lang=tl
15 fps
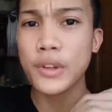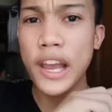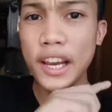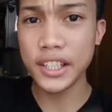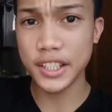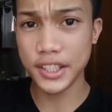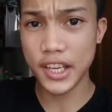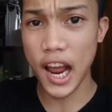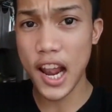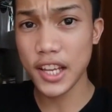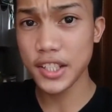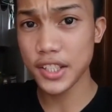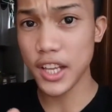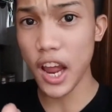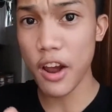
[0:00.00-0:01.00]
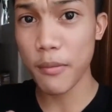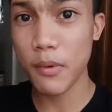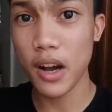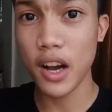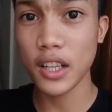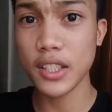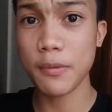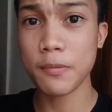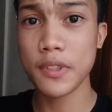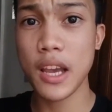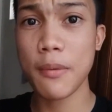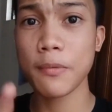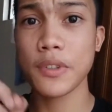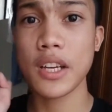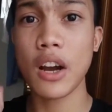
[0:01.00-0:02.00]
Next challenge tayo mga
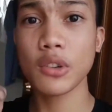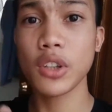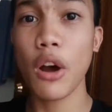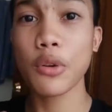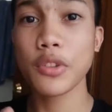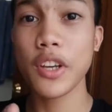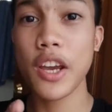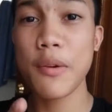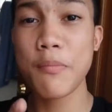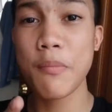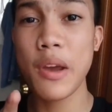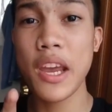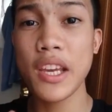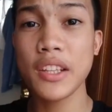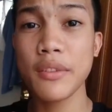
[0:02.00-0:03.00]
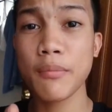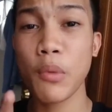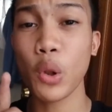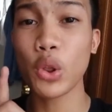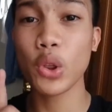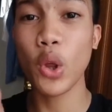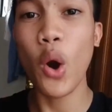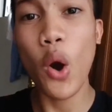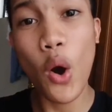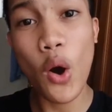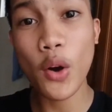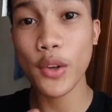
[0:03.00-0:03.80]
kasapsap. Shoutout kay Mate Montoho.